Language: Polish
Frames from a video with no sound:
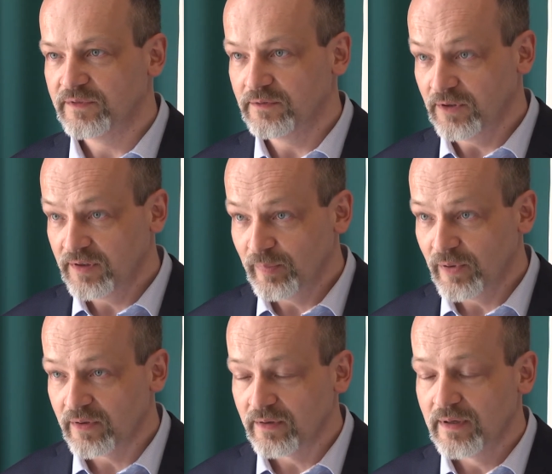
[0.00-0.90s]
do tej
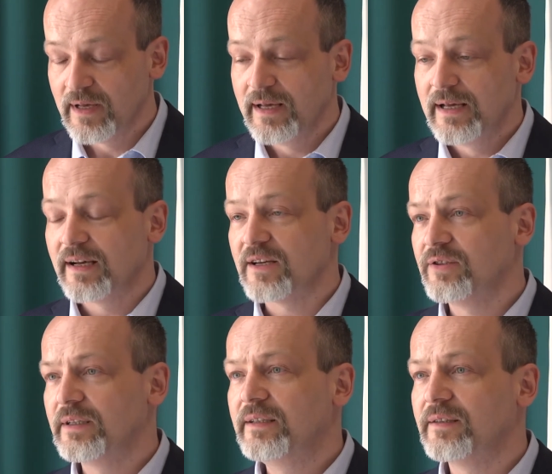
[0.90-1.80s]
pory
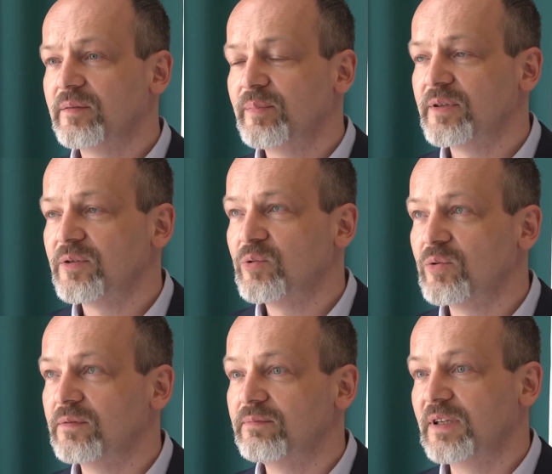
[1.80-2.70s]
każdy klient
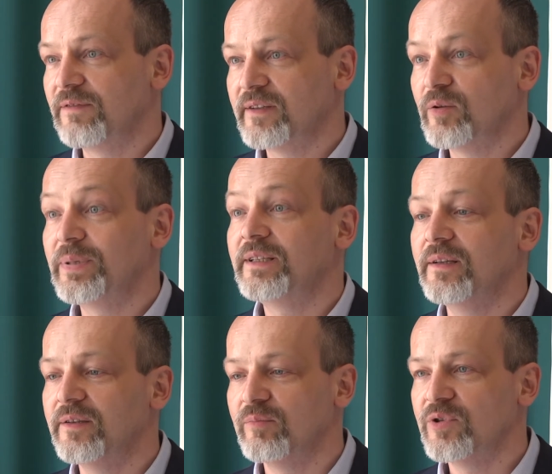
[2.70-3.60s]
był de facto petentem,